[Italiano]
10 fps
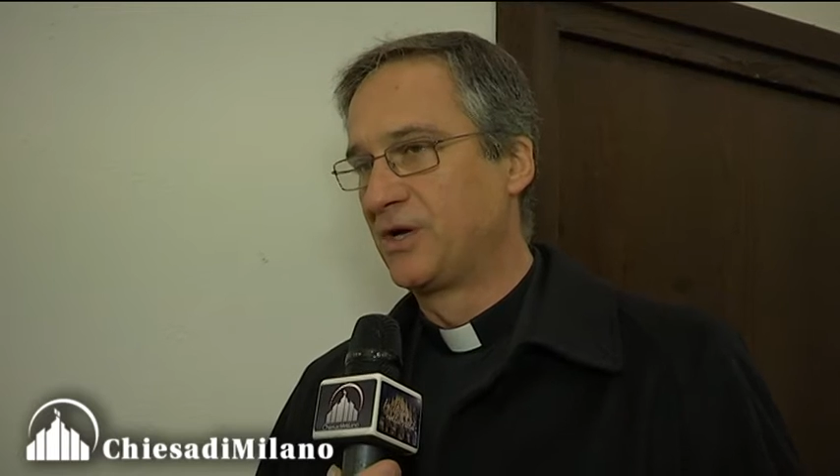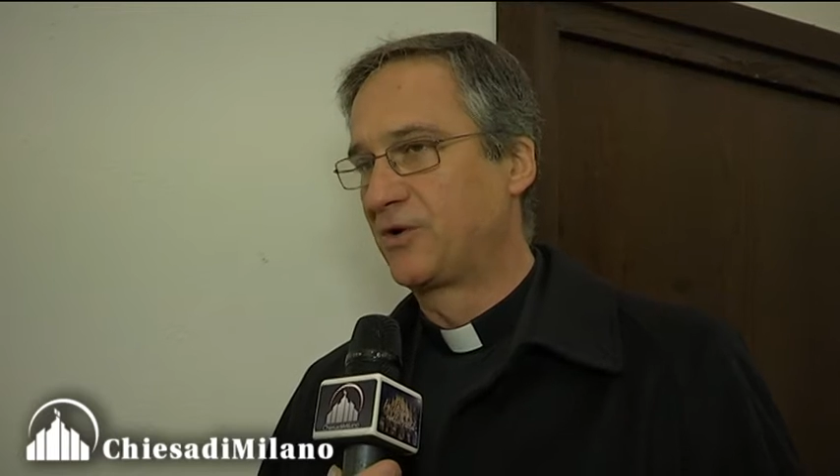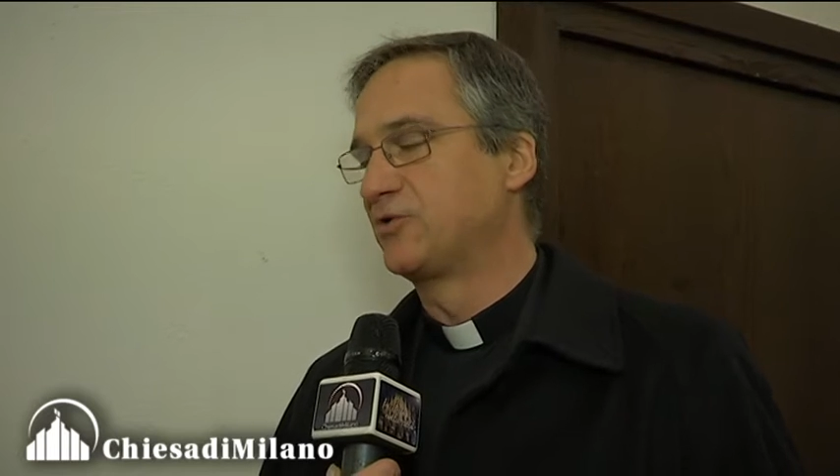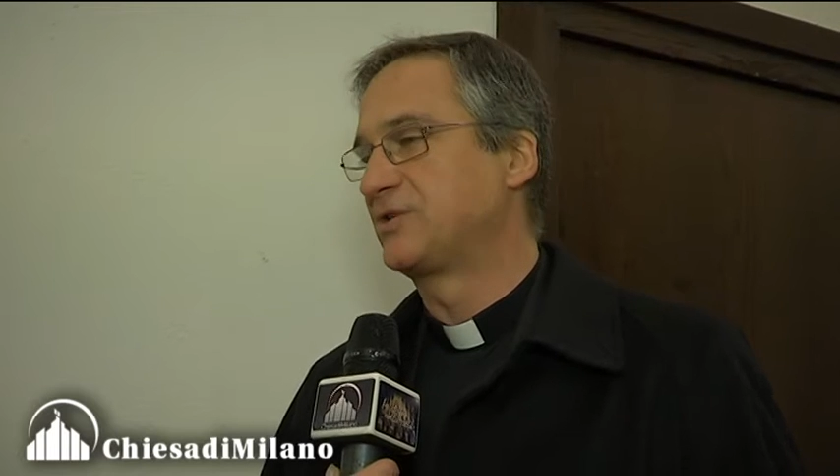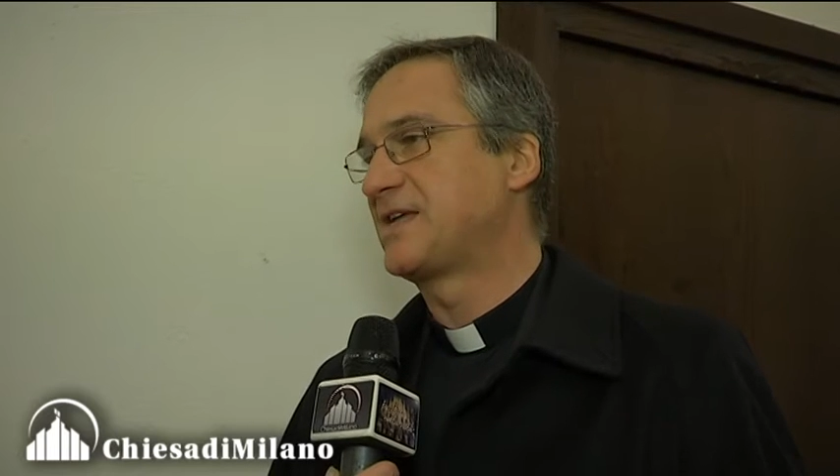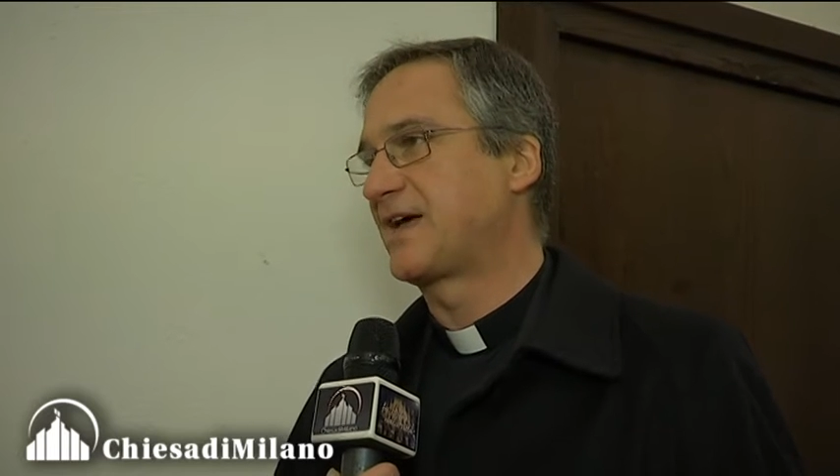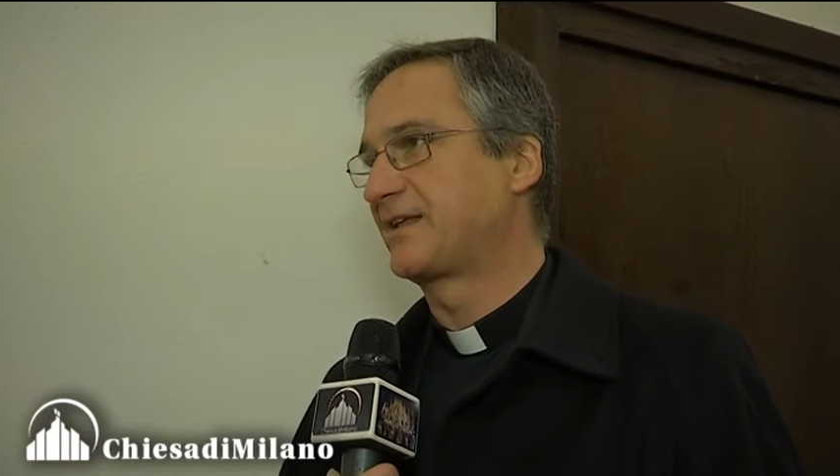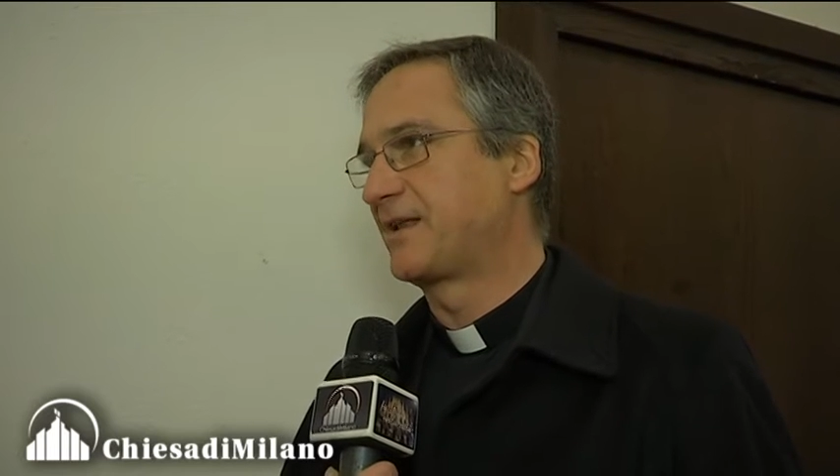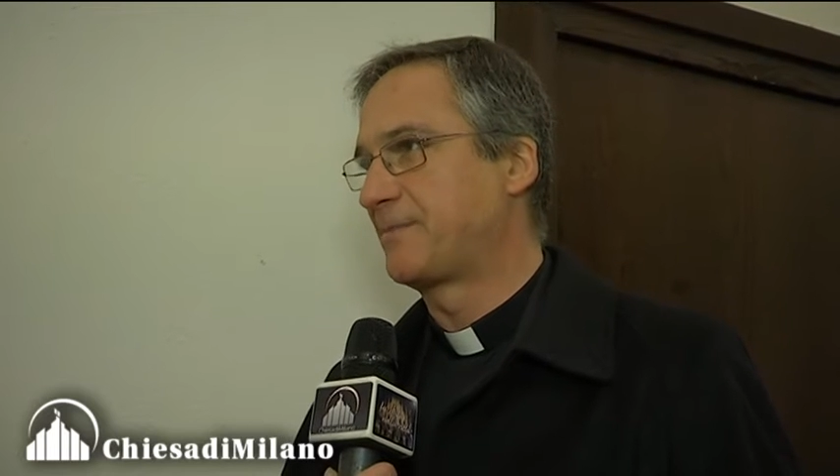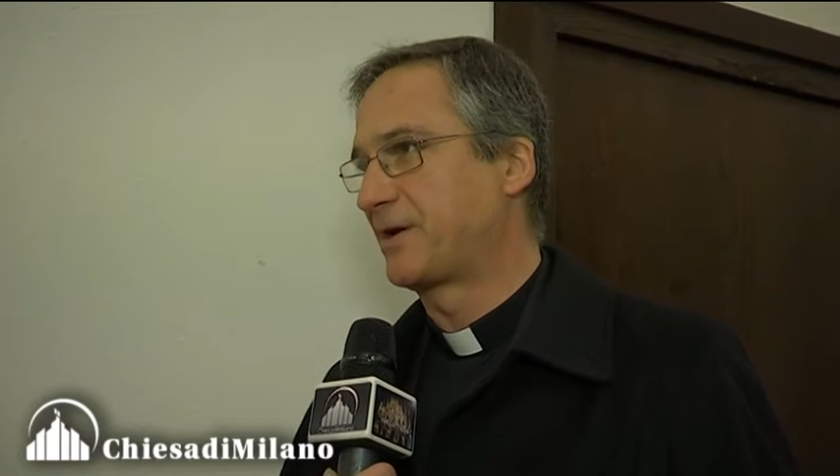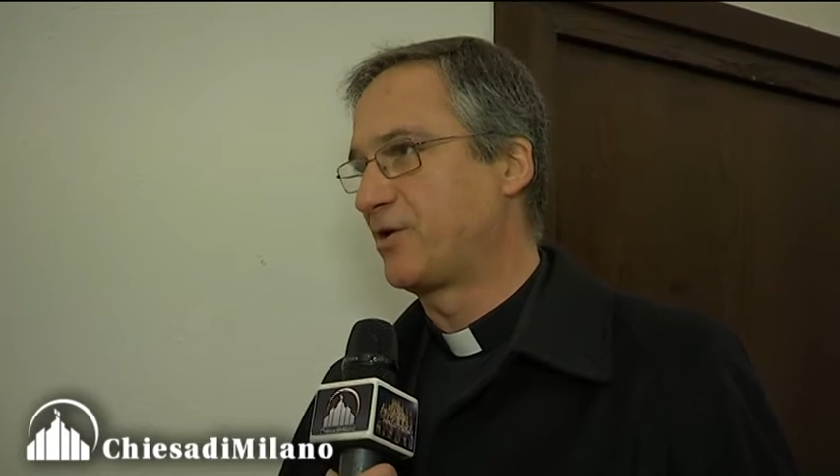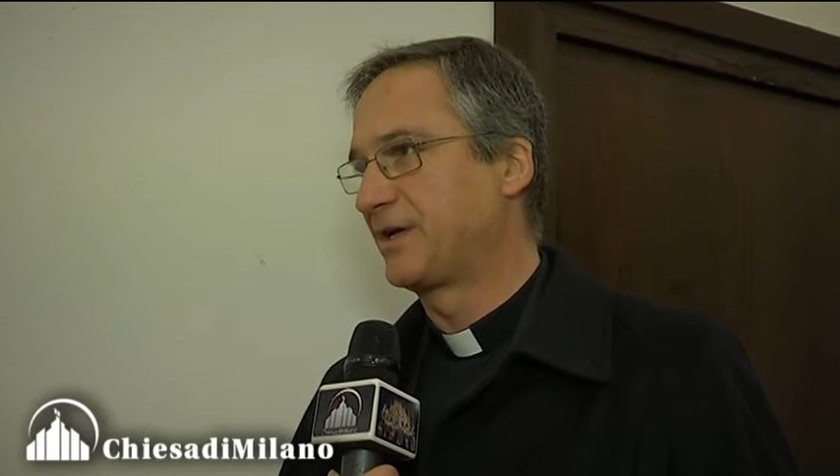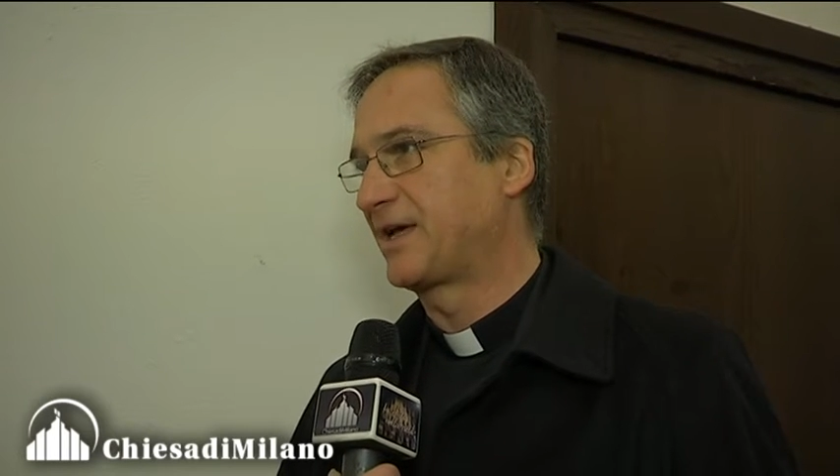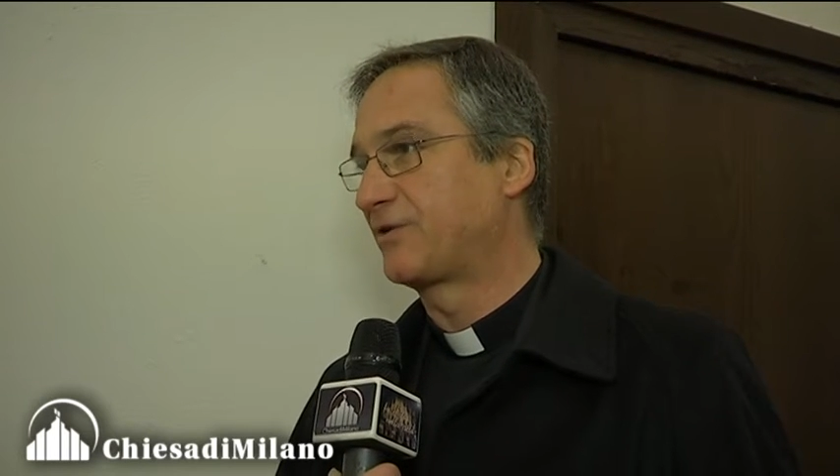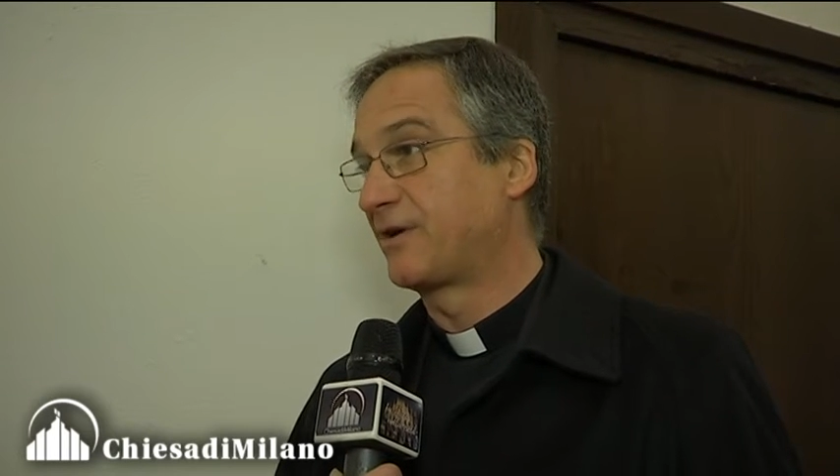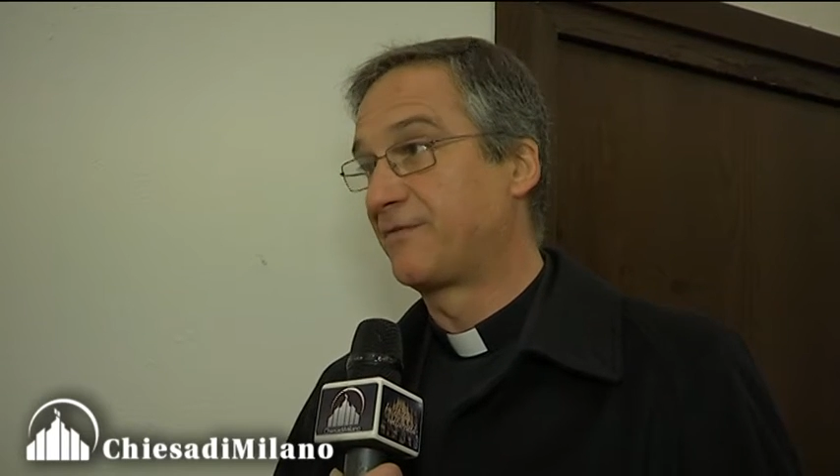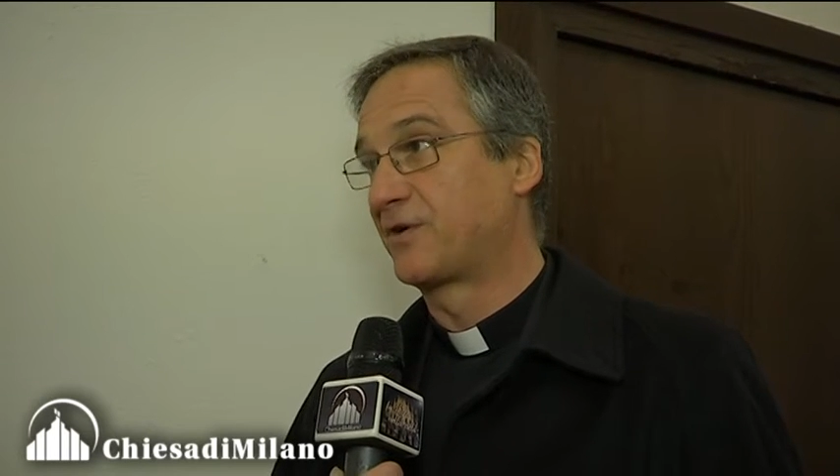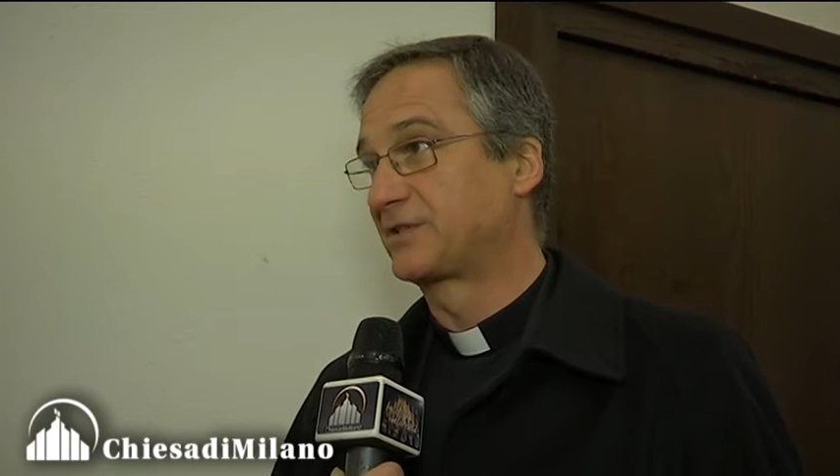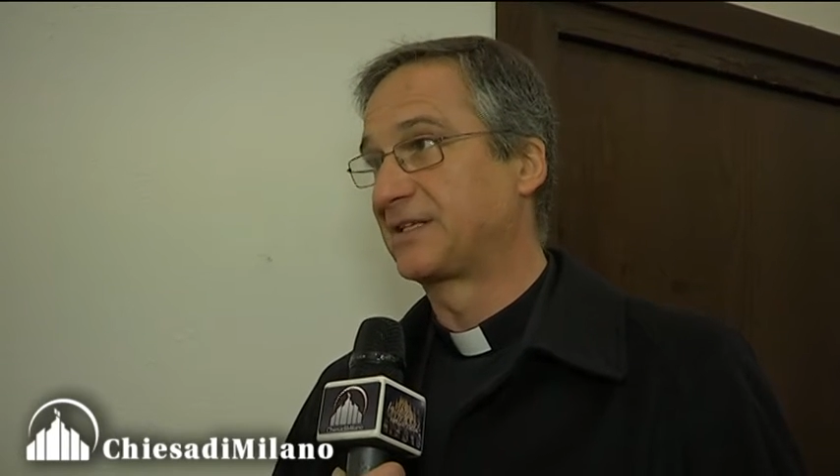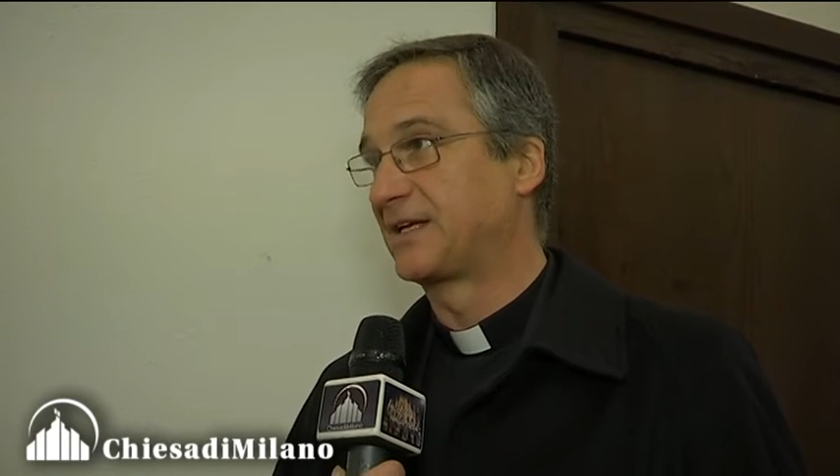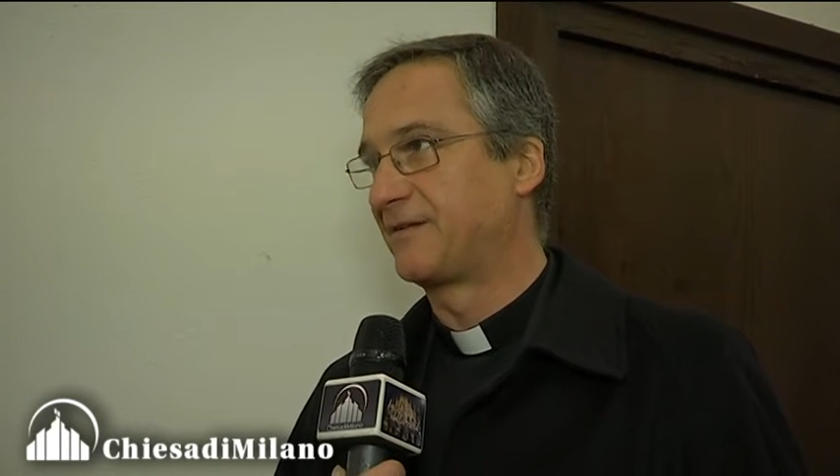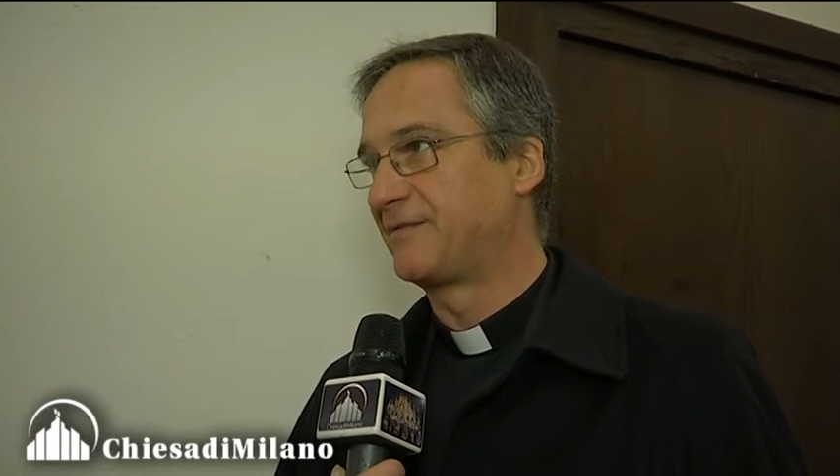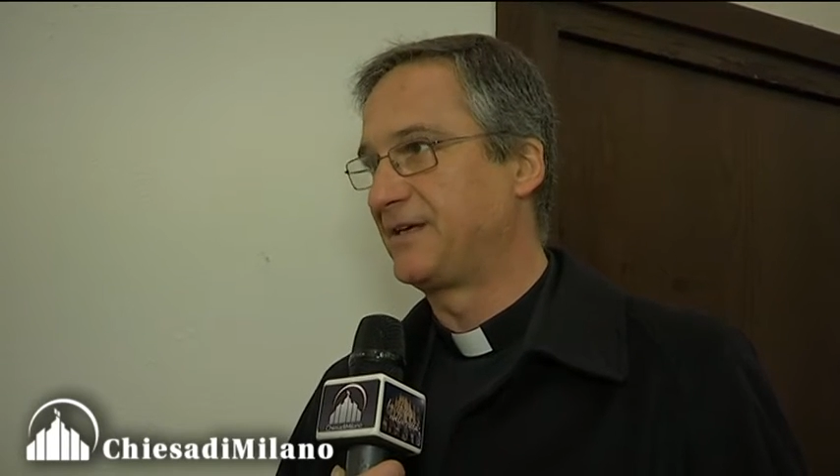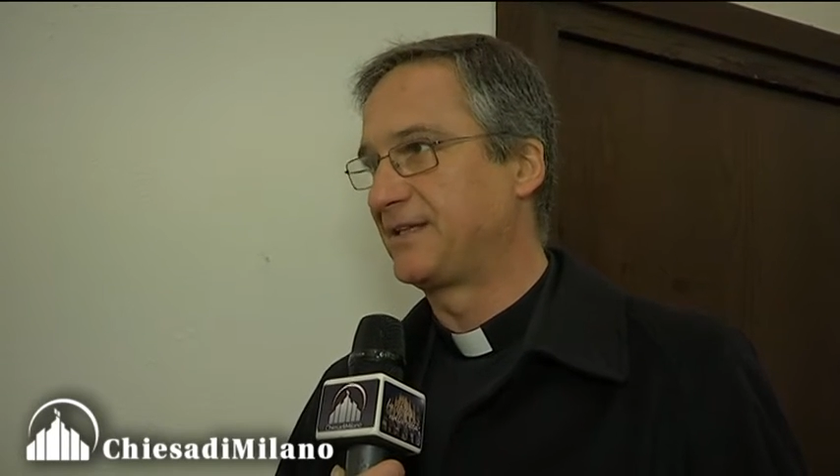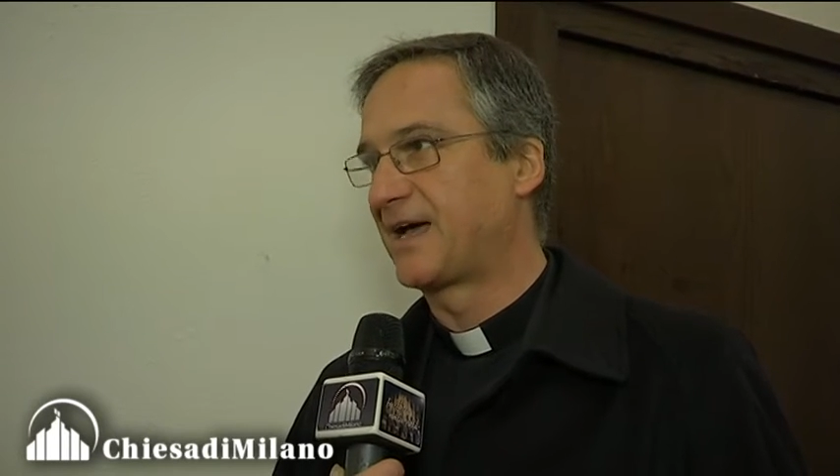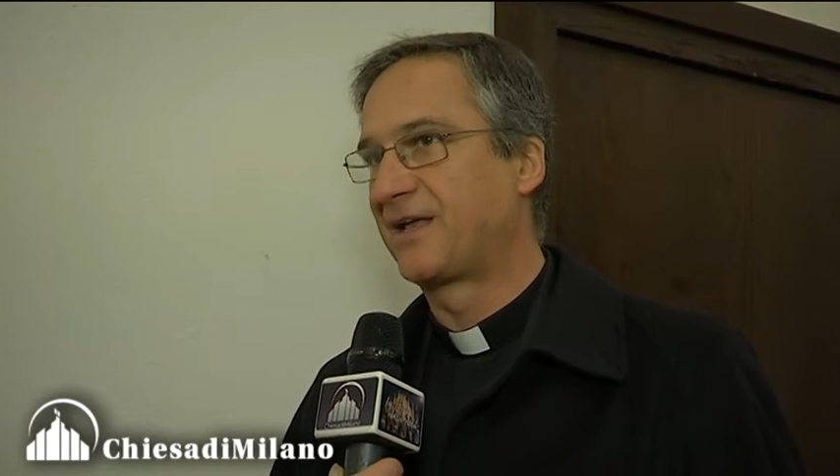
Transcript: consegnare delle parole che hanno la forza della vita,